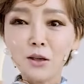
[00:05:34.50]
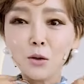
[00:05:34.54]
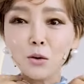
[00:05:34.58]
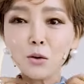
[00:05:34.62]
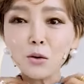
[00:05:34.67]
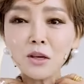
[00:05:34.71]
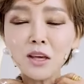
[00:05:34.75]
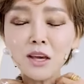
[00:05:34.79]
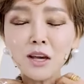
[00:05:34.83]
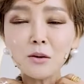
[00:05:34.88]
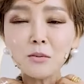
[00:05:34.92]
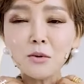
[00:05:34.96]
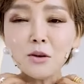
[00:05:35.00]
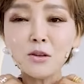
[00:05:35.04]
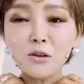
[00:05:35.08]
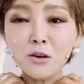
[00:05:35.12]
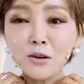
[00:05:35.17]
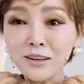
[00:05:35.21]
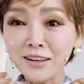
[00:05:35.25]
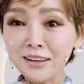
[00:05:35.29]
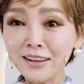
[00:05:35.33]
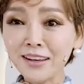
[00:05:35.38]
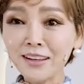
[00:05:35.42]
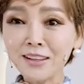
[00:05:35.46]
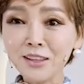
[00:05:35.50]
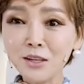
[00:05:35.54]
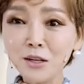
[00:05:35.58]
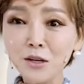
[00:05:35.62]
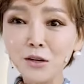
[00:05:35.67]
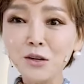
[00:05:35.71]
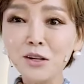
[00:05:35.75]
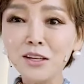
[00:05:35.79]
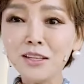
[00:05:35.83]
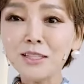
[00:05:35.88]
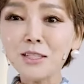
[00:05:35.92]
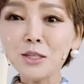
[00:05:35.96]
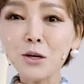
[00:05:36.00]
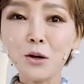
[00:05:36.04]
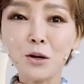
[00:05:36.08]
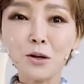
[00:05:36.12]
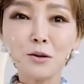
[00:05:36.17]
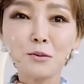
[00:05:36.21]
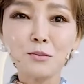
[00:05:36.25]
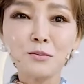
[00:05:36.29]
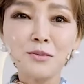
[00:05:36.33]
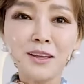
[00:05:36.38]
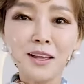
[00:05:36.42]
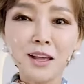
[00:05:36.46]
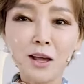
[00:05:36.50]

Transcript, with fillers: 요렇게 하면 여기에 튤립처럼